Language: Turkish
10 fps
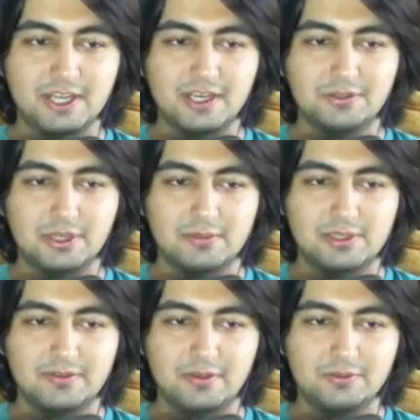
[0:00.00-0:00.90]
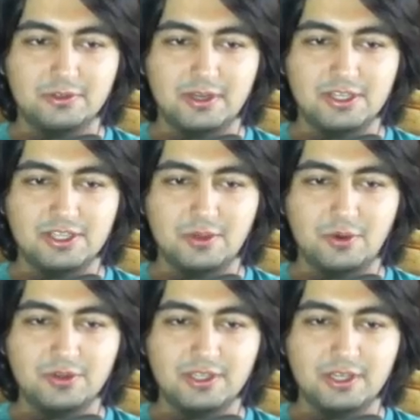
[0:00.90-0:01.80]
dakika durabilir ve bu süre içinde
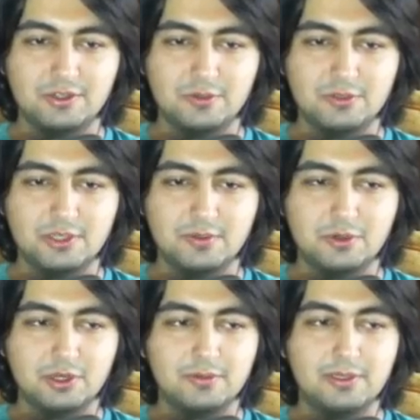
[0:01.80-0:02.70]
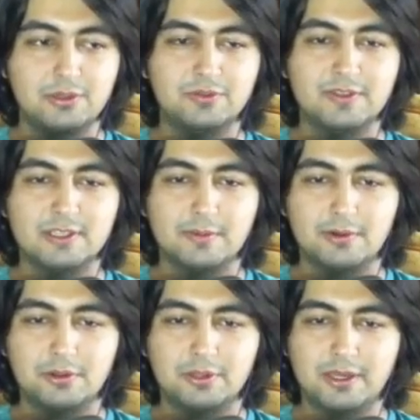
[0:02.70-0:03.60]
oyun sanki çökmüş gibi görünebilir. Lütfen
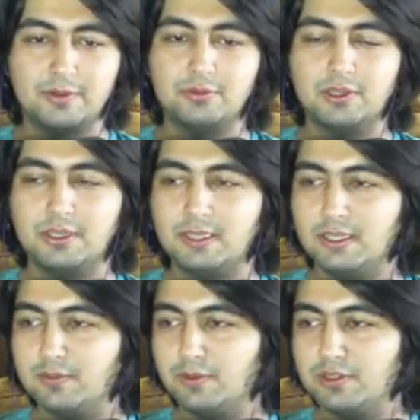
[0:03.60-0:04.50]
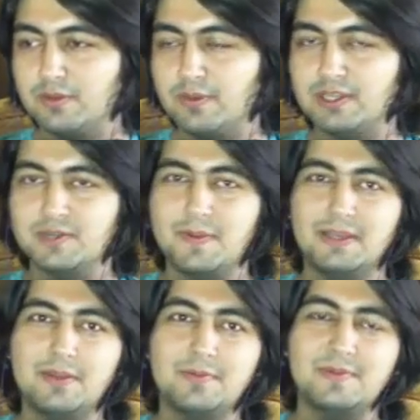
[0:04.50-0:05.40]
sabırlı olun. Aynen burada dediği gibi. O yüzden birazcık
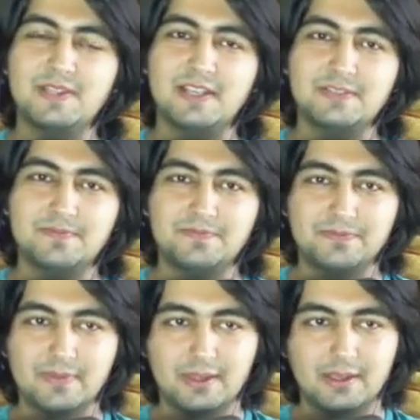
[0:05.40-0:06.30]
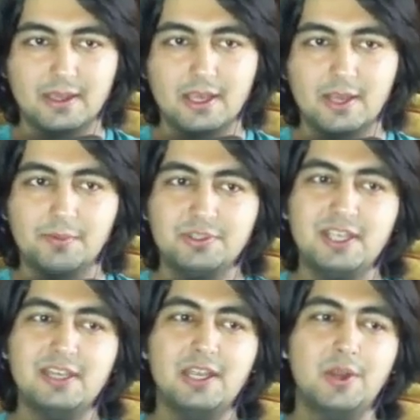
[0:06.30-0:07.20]
beklememiz lazım. Bu sefer
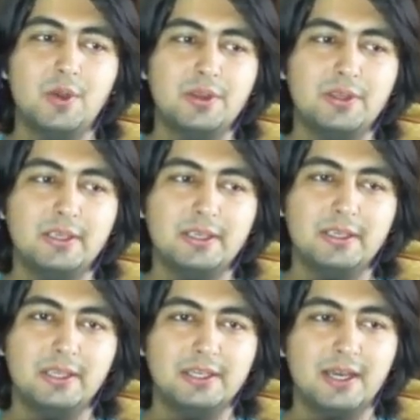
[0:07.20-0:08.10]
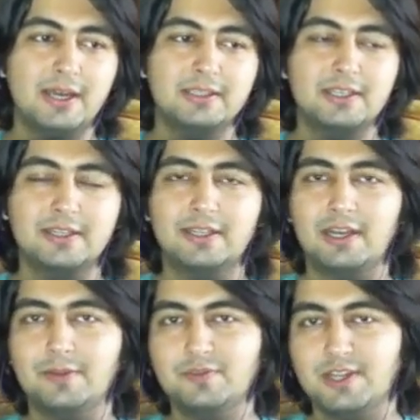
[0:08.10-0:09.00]
yeni e, yeni harita
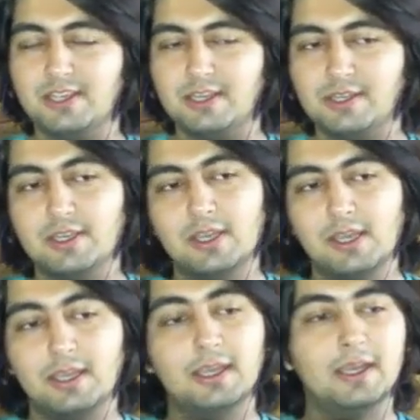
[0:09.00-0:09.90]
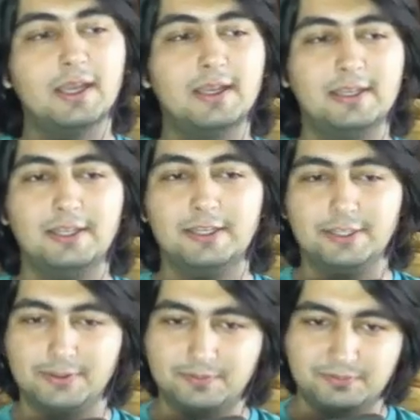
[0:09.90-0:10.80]
renderlemeyecek. Yeni ee,